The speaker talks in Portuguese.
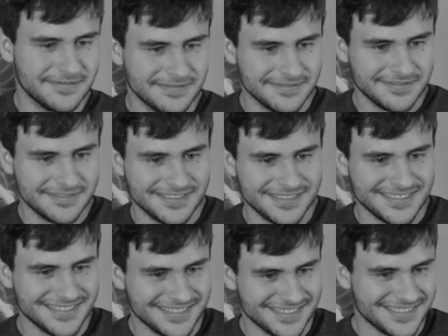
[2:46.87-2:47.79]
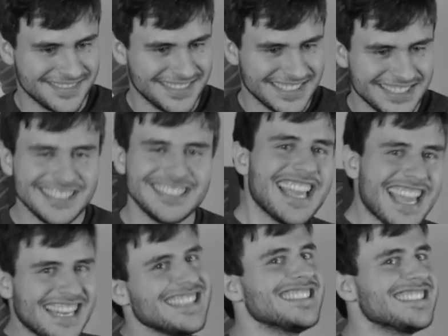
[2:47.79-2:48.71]
Sujeira insetos.
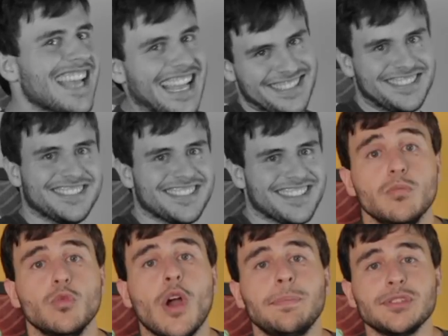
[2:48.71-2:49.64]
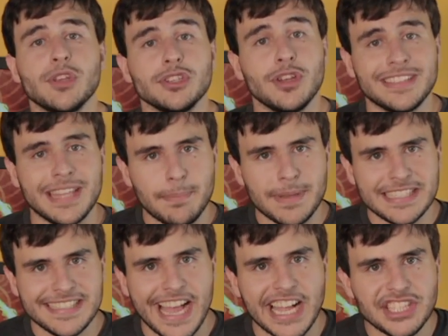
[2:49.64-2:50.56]
Sujeira insetos. No episódio A
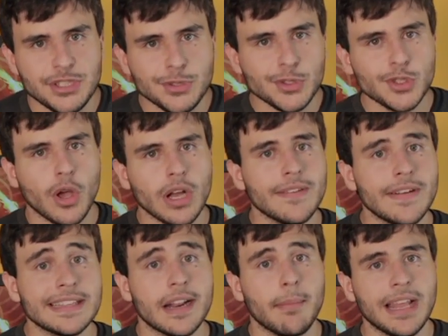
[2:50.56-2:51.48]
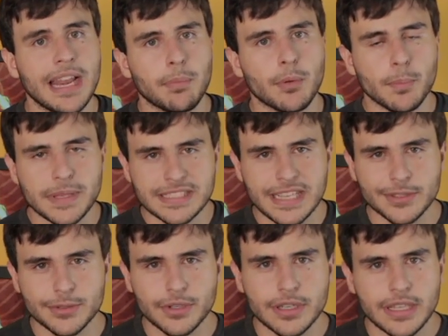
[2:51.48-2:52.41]
Tempestade, o Soca vai trabalhar para um
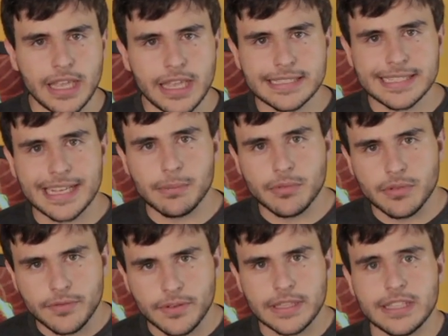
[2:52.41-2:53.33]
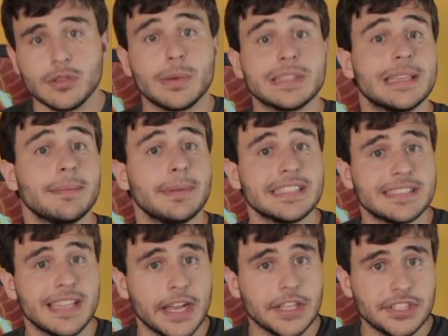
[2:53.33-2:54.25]
pescador e aí eles acabam enfrentando uma
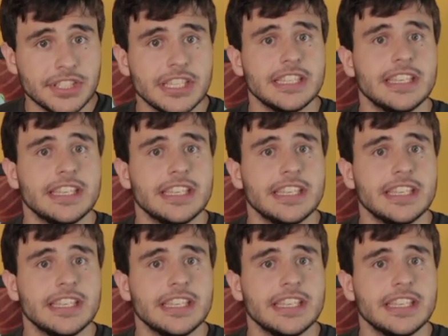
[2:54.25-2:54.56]
tempestade.